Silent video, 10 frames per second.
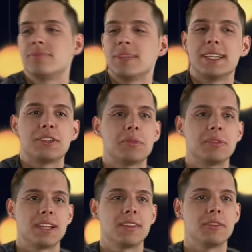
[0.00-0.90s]
Na naszą
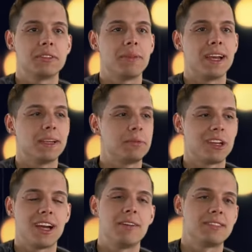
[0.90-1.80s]
ostatnią zmianę
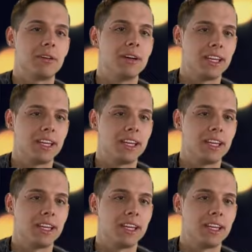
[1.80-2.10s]
przyjechała cała